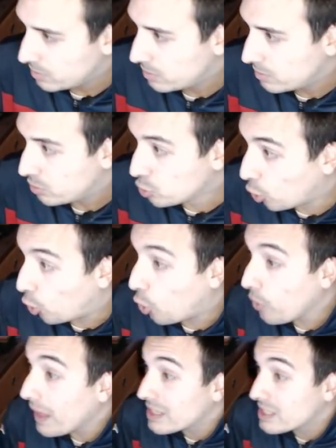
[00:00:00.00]
¡No
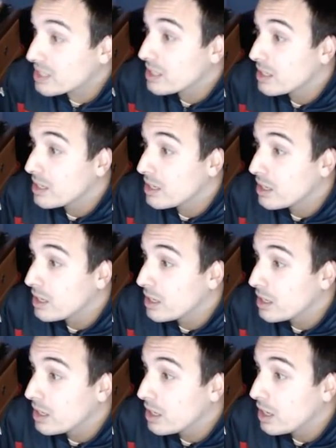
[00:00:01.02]
jodas!
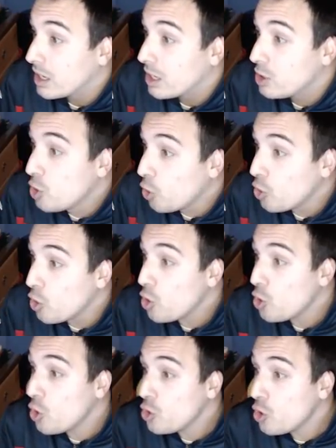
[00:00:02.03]
no, no, no,
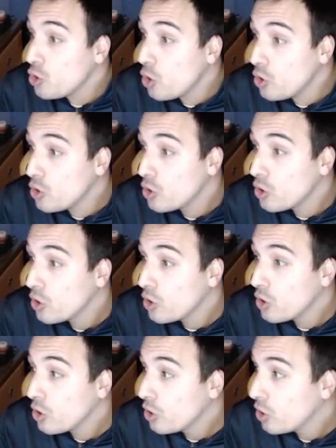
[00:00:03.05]
no, no!
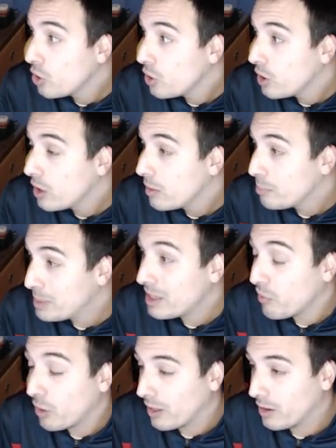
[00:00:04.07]
Pita
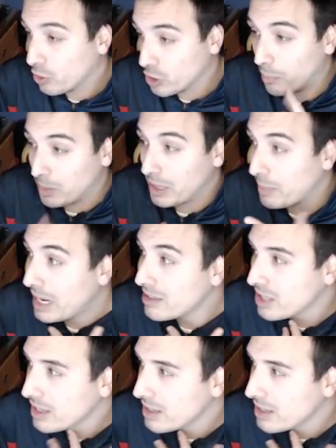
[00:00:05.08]
fuera... O sea, pita penalti, ¿eh?